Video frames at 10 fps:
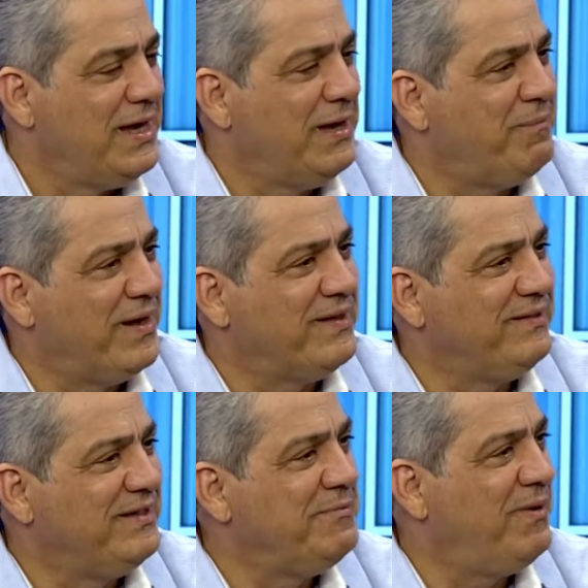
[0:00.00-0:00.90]
eh,
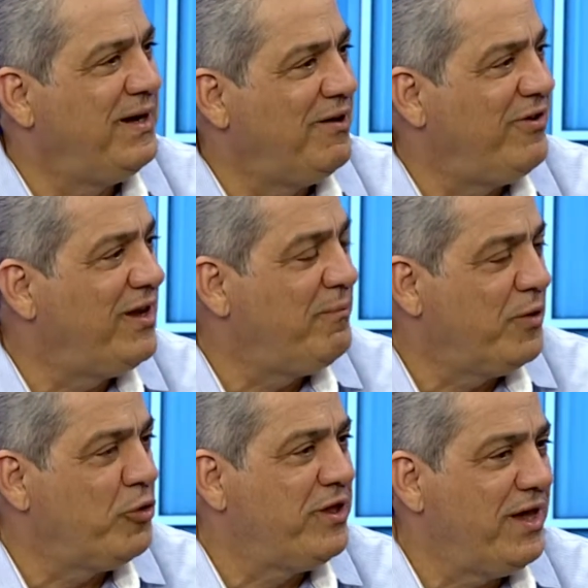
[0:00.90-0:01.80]
participan en la feria,
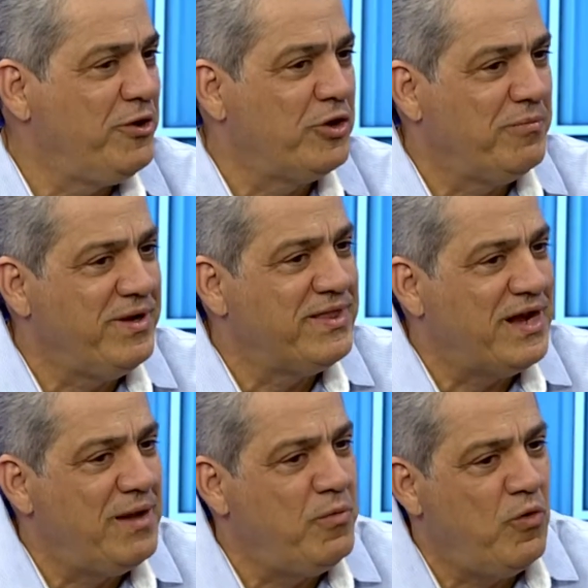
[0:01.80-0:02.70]
pero este año también
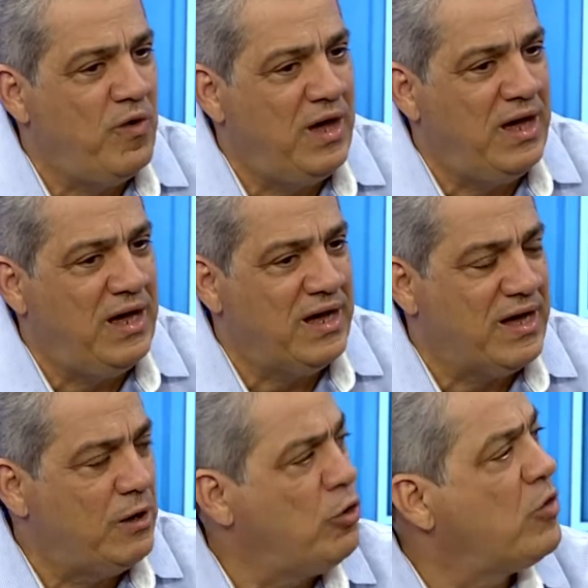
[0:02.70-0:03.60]
traemos a
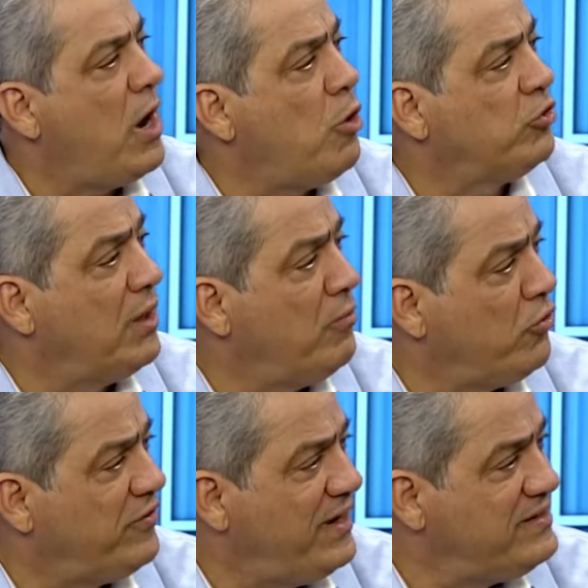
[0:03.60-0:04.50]
Carlos cautemo
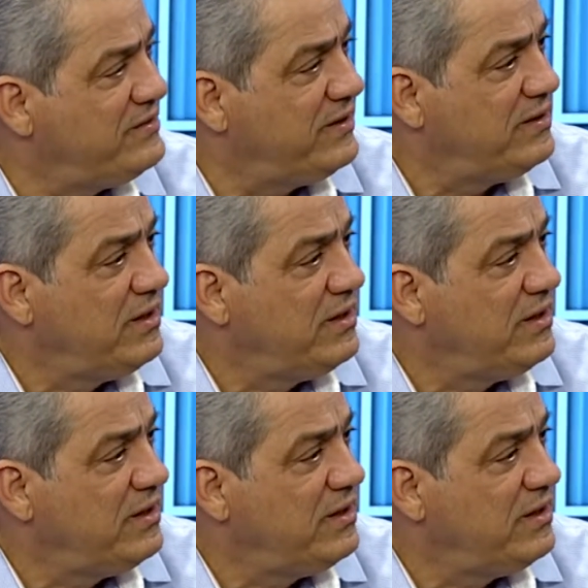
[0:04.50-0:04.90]
Sánchez,